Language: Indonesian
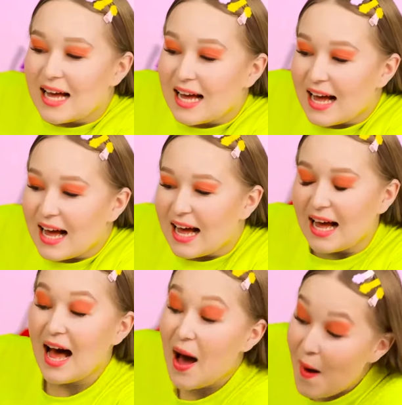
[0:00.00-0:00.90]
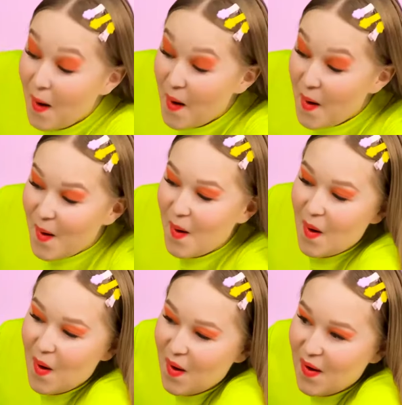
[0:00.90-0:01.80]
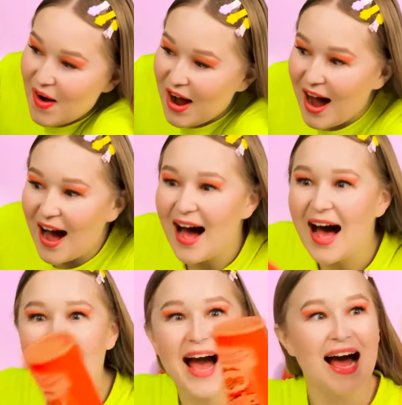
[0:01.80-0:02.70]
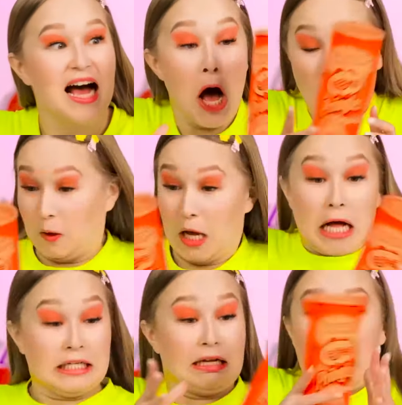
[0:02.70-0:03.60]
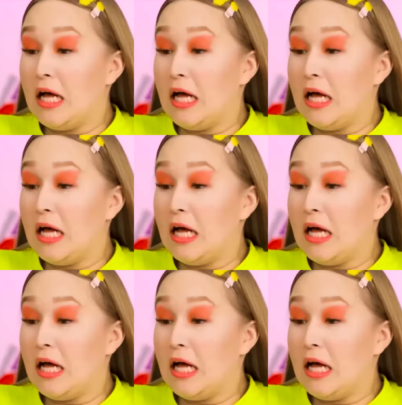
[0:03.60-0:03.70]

Kita keluarkan dari microwave dan sudah siap. Oh, astaga, ini